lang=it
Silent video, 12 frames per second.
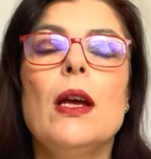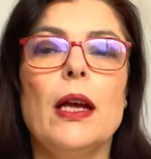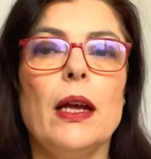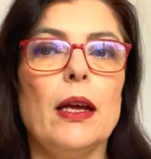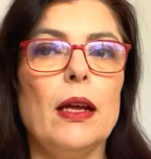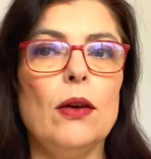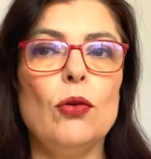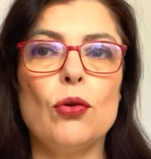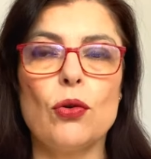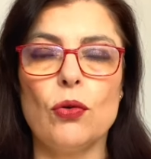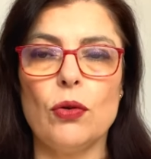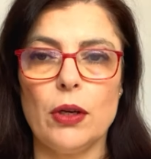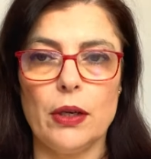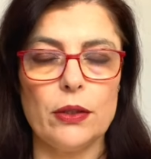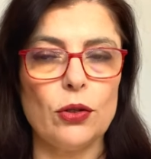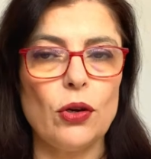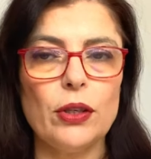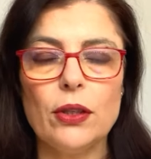eh, loro eh,
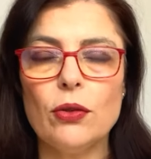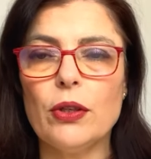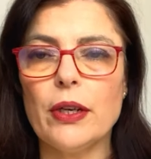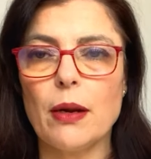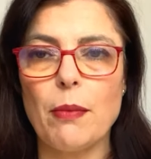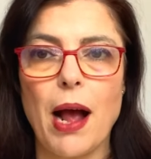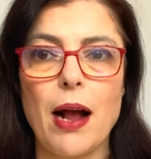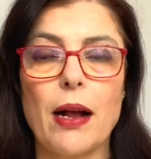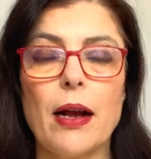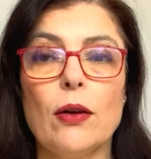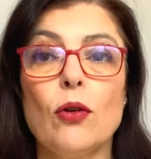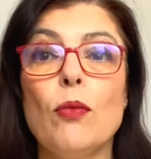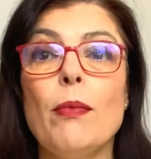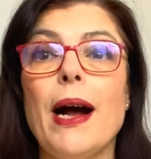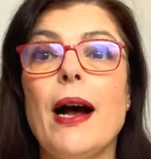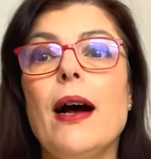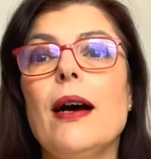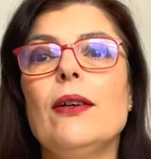soldi non gliene mancano,
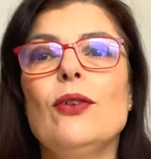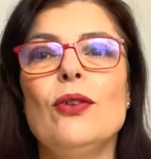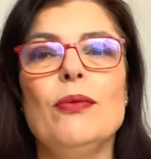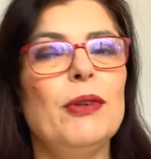ma no,